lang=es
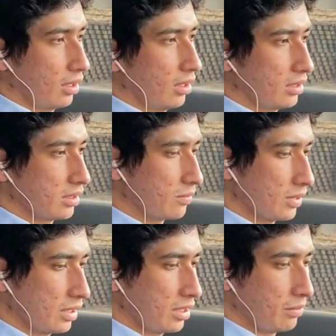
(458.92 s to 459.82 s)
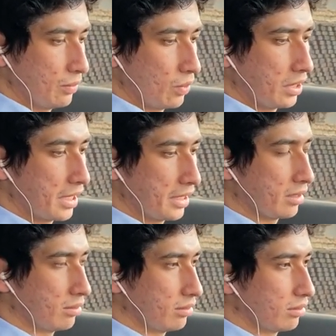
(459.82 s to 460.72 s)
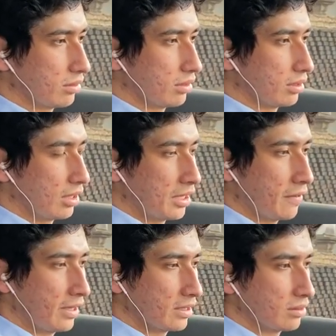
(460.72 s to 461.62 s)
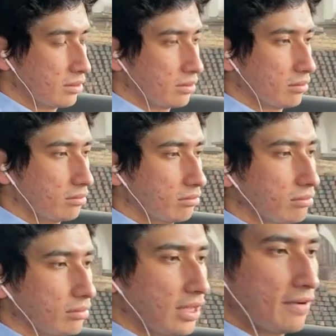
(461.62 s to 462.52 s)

Estamos acá en el menú del carrito. La navegación a